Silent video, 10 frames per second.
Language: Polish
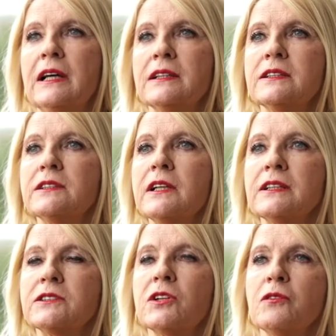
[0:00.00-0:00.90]
Tezy
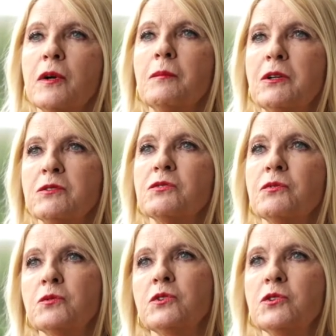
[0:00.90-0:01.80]
dla zdrowia mają
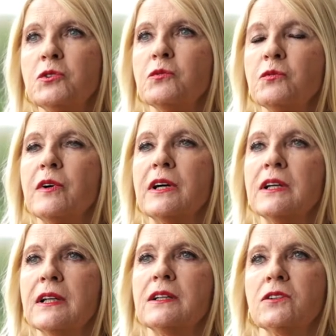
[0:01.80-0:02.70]
zwrócić
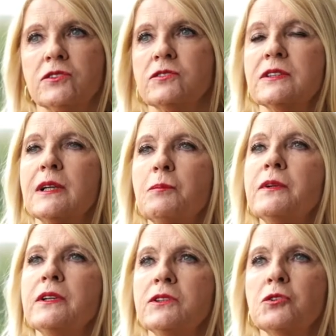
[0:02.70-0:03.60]
uwagę na to, co jest
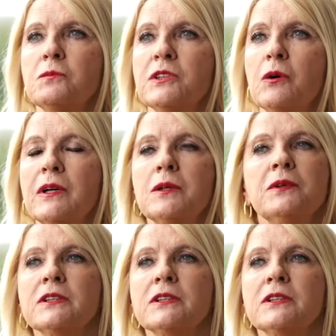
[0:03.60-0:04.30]
najpilniejszym działaniem.